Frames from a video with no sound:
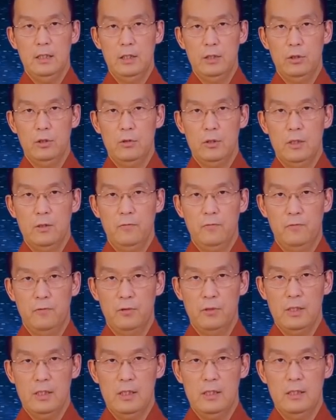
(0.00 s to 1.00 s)
你就是
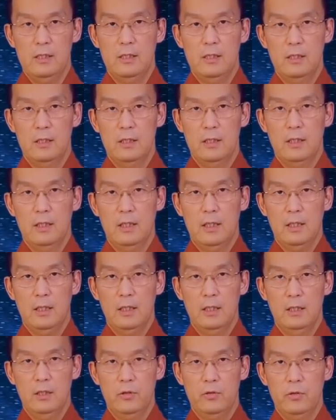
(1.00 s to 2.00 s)
佛子，
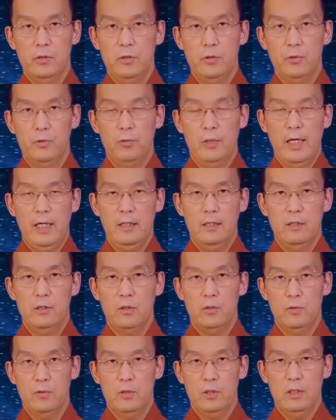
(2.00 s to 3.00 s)
你就是如来的
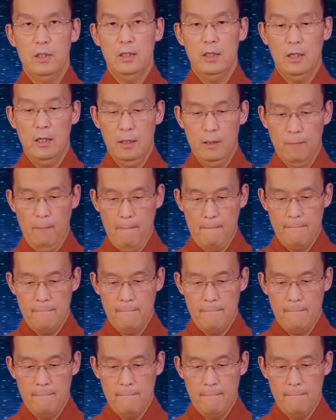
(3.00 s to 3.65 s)
种性哈。